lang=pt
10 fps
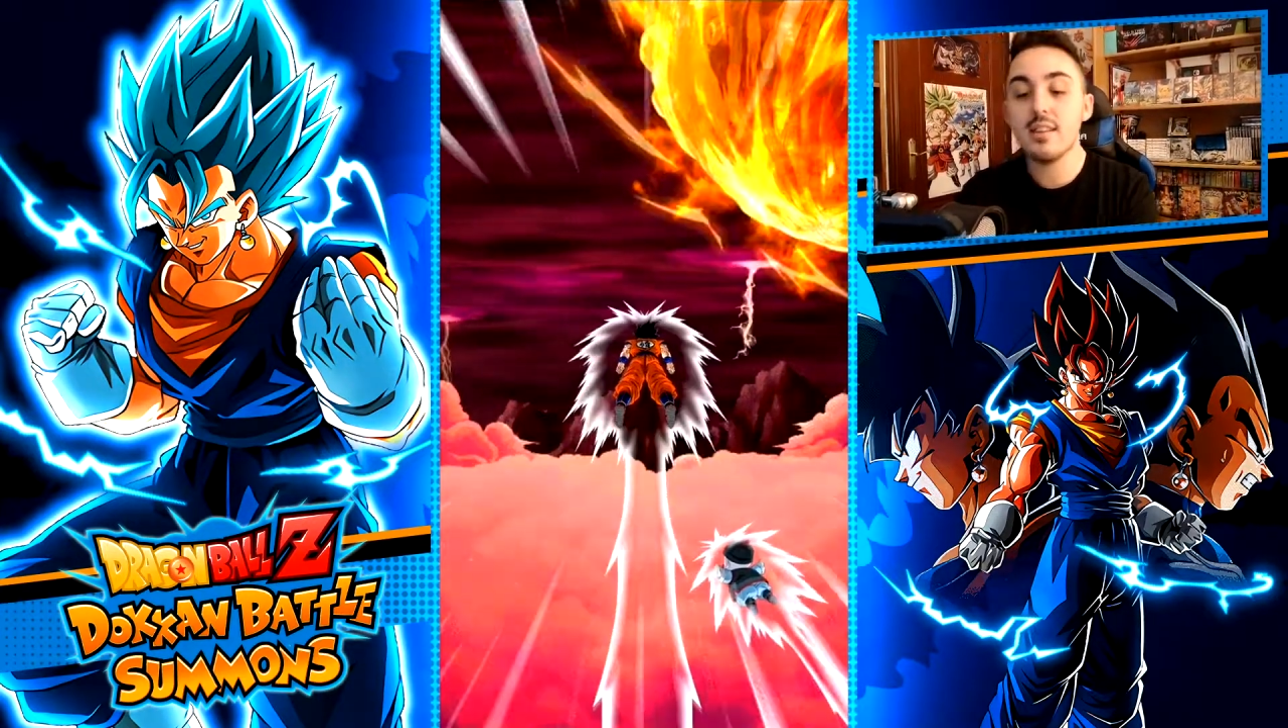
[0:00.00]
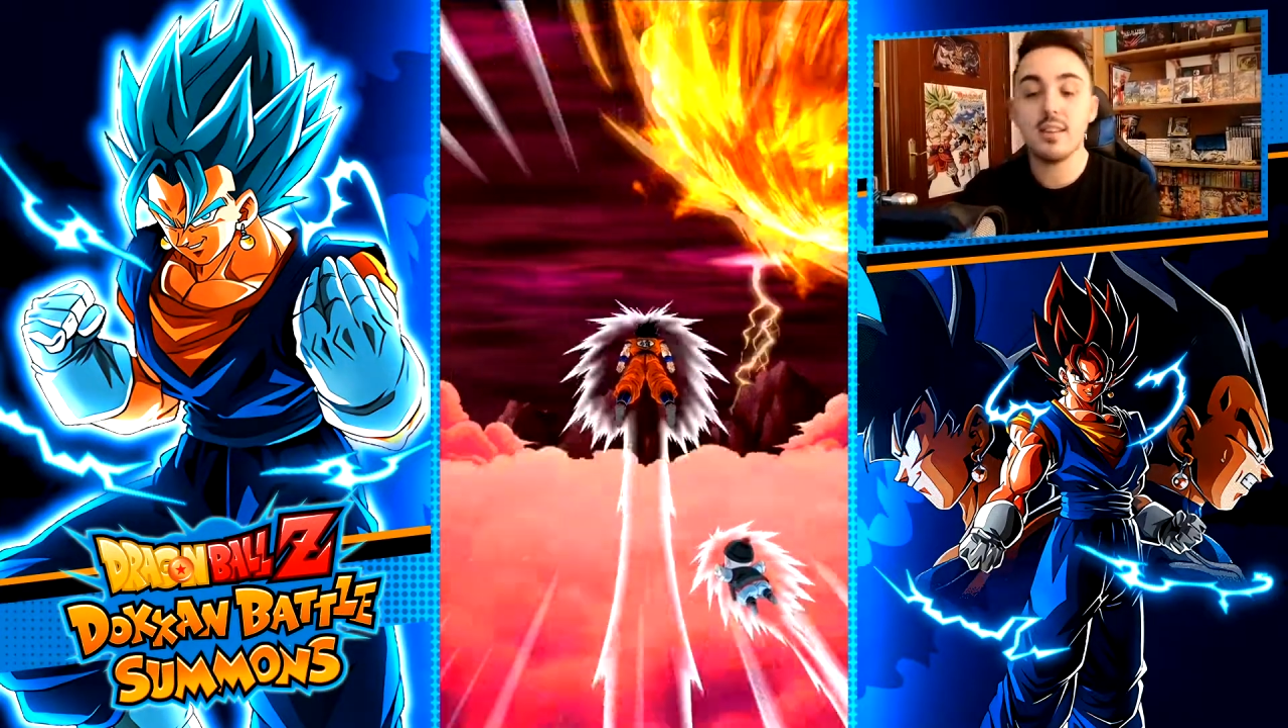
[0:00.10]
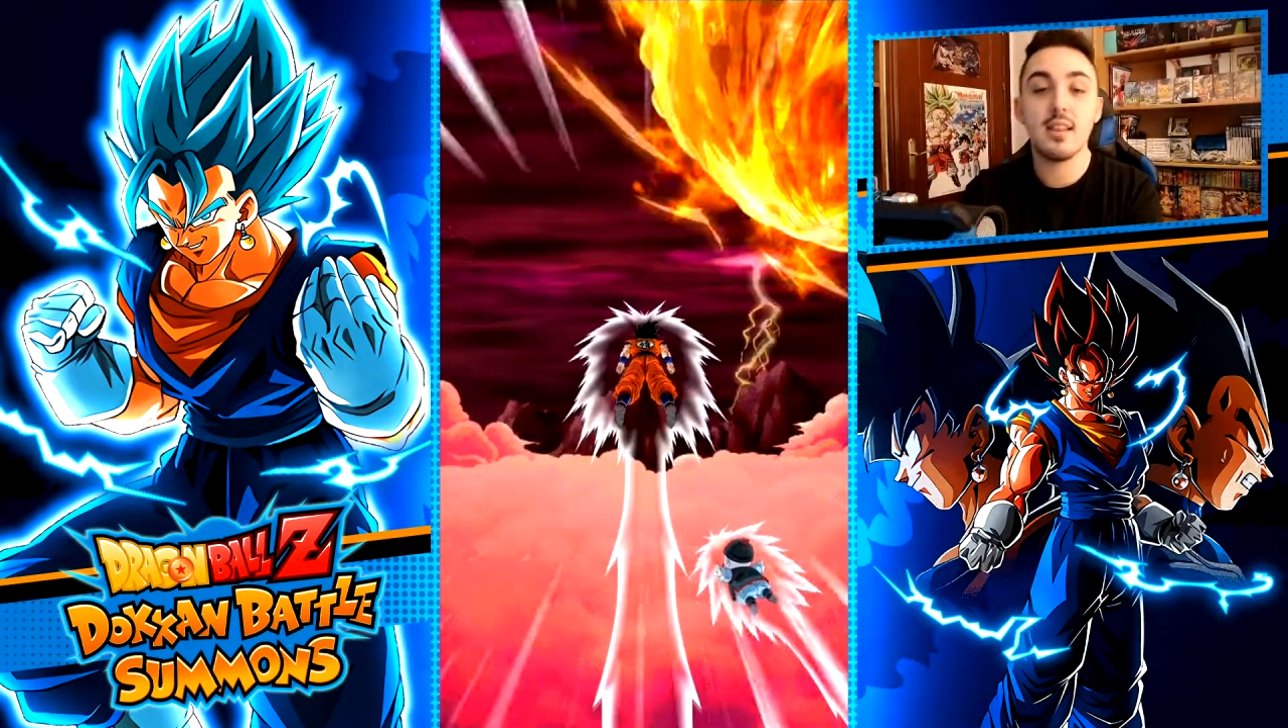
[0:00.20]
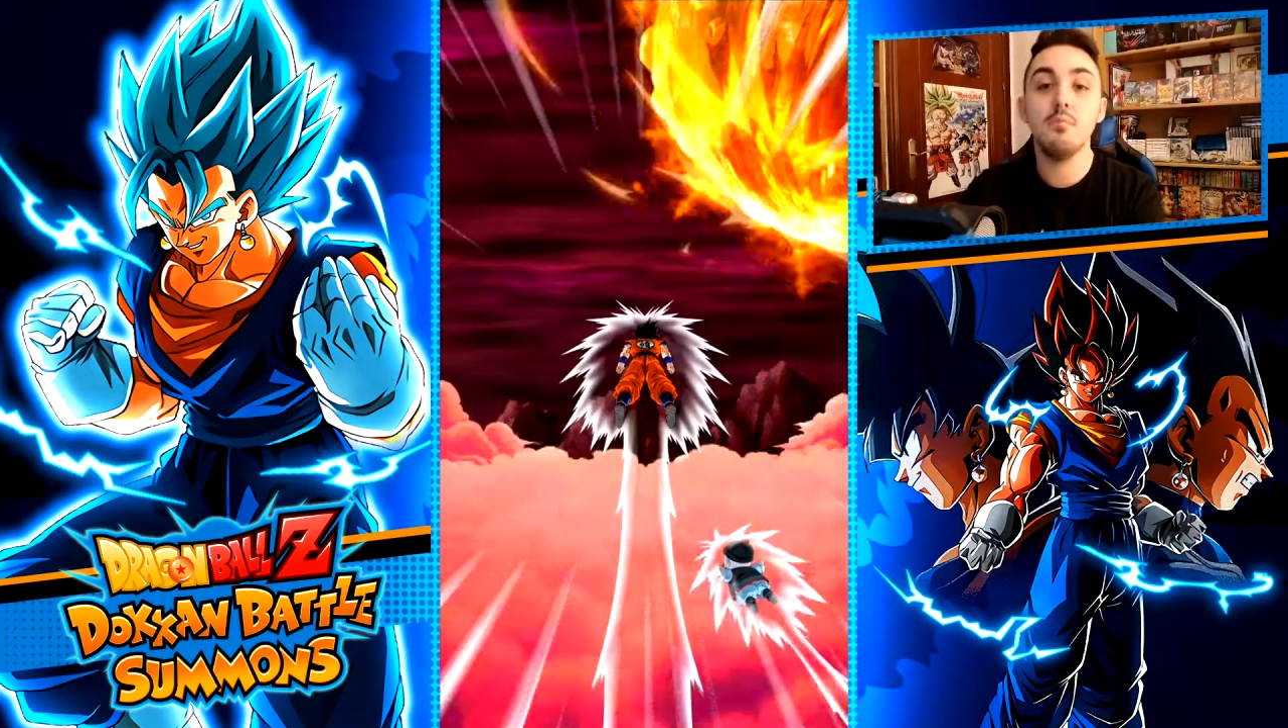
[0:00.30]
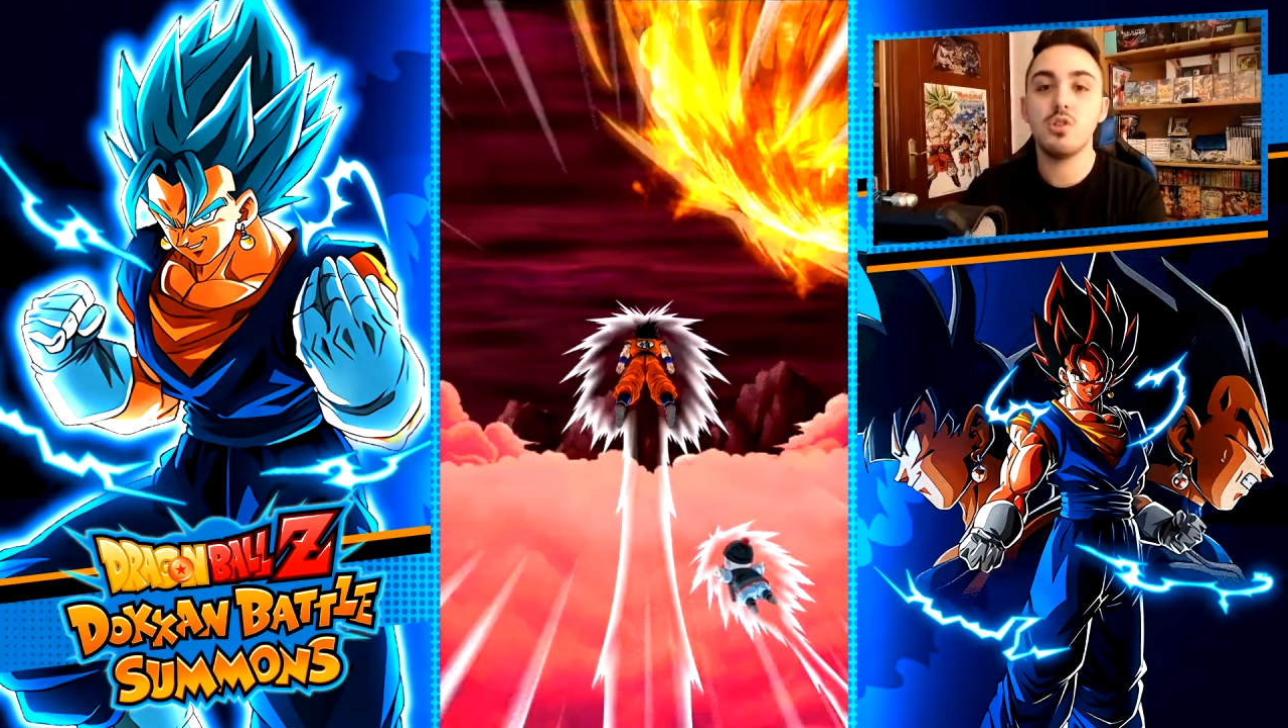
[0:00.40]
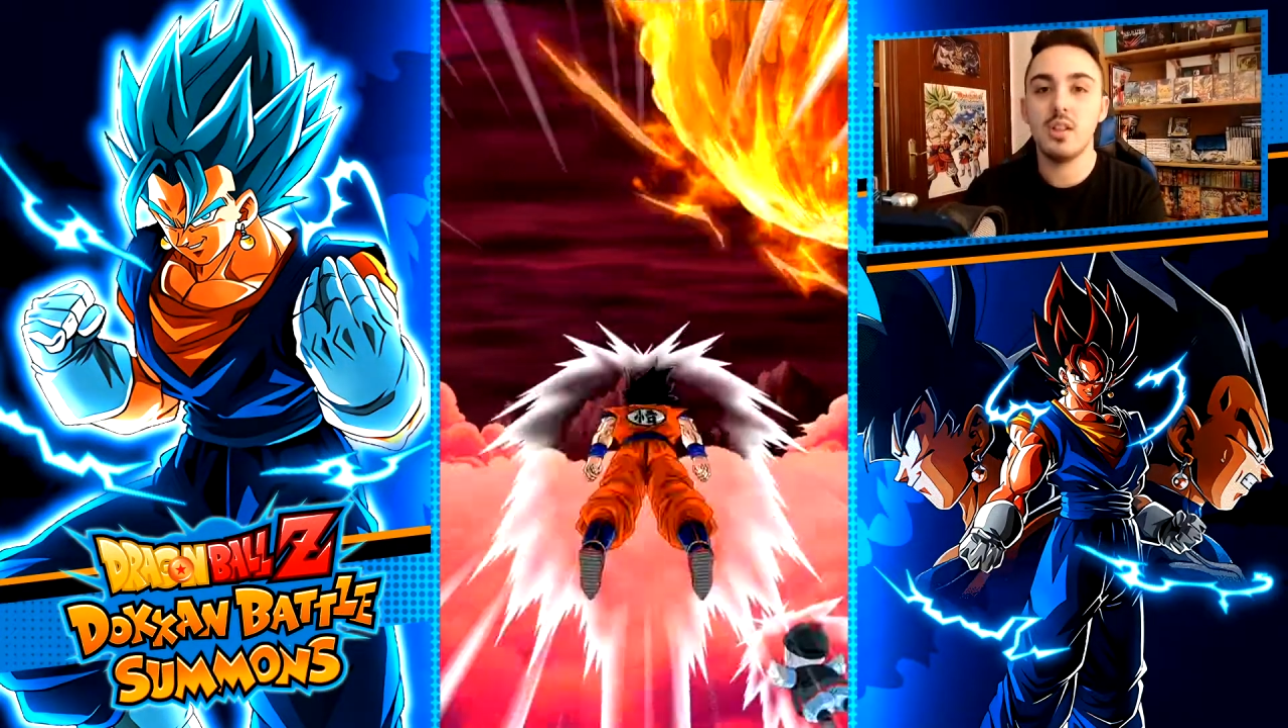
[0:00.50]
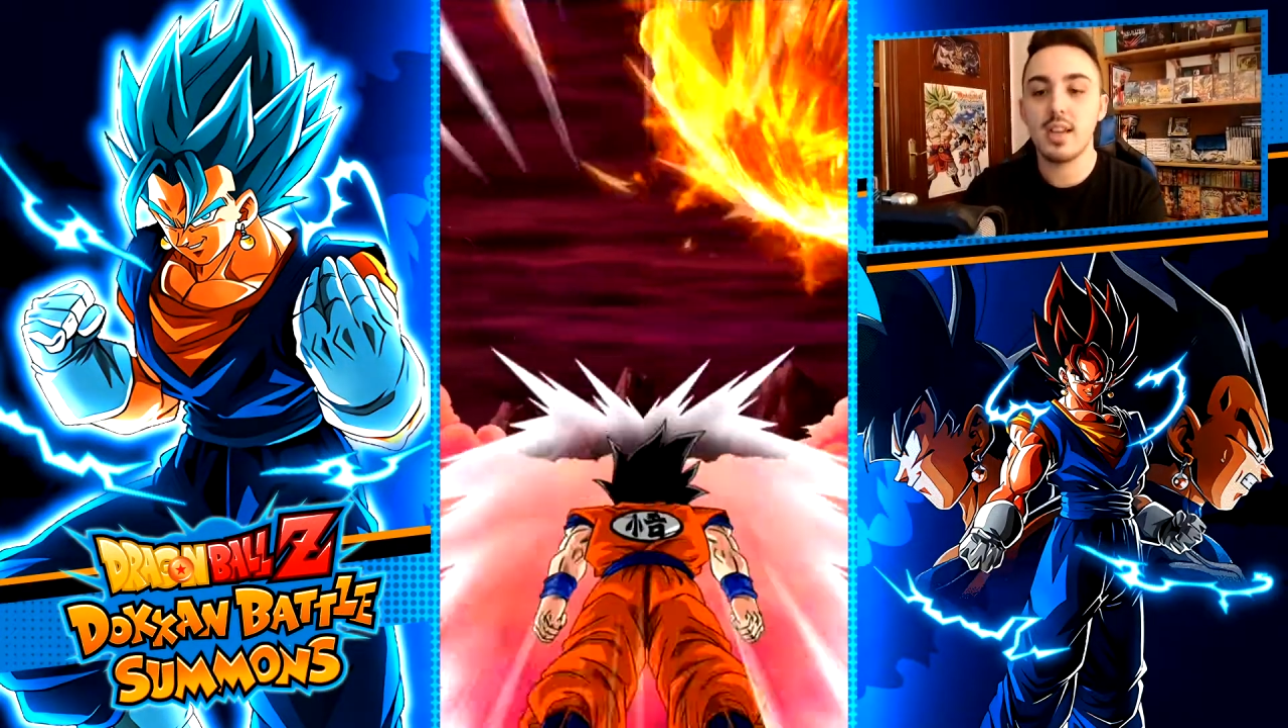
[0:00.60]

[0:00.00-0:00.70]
estamos na